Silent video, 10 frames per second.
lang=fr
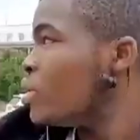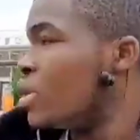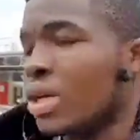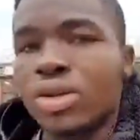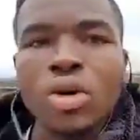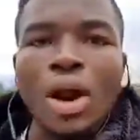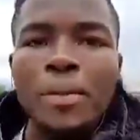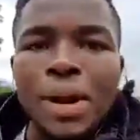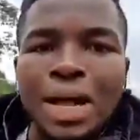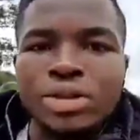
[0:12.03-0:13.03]
C'est ce qu'on
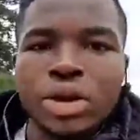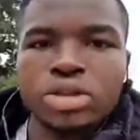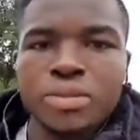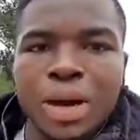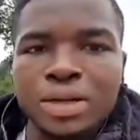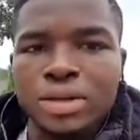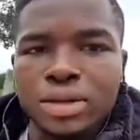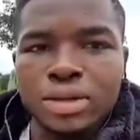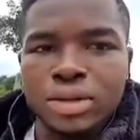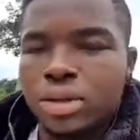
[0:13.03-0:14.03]
appelle la Deutsche Bahn.
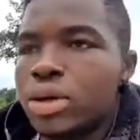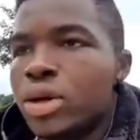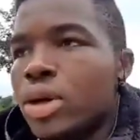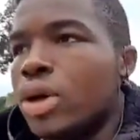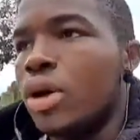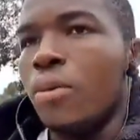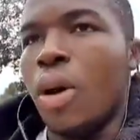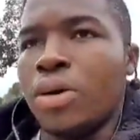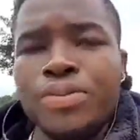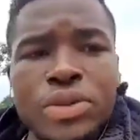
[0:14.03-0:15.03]

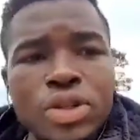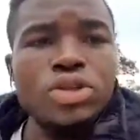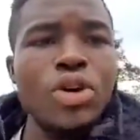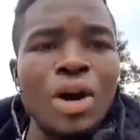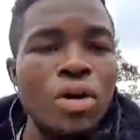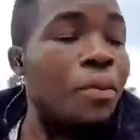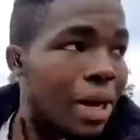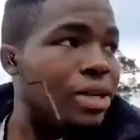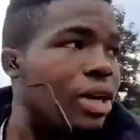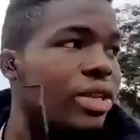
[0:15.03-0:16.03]
Bon, je suis
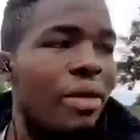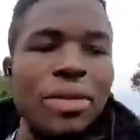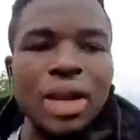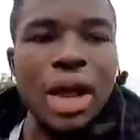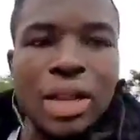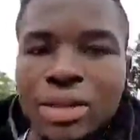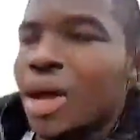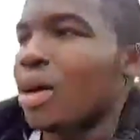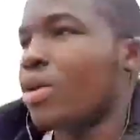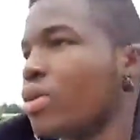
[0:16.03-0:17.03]
accompagné d'un ami là, il est
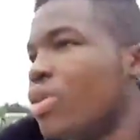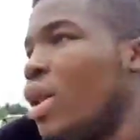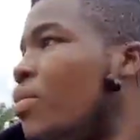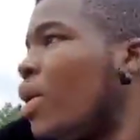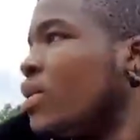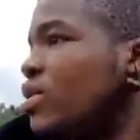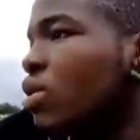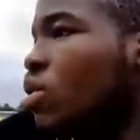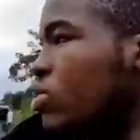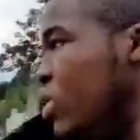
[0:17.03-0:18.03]
en train d'aller prendre ses
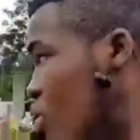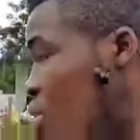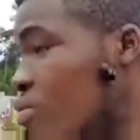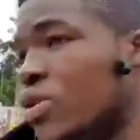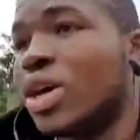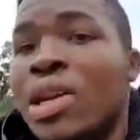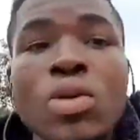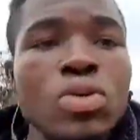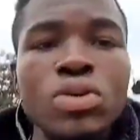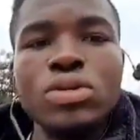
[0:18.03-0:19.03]
congés. Comme c'est un
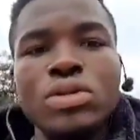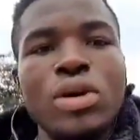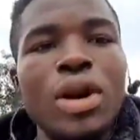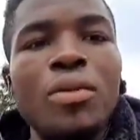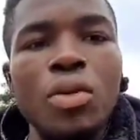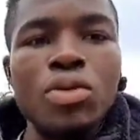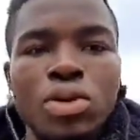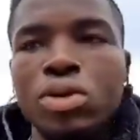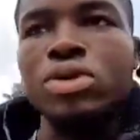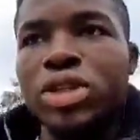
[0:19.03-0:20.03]
août, on a beaucoup
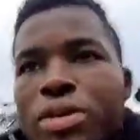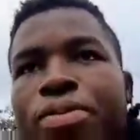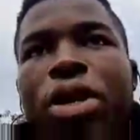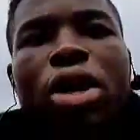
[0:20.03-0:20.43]
de congés.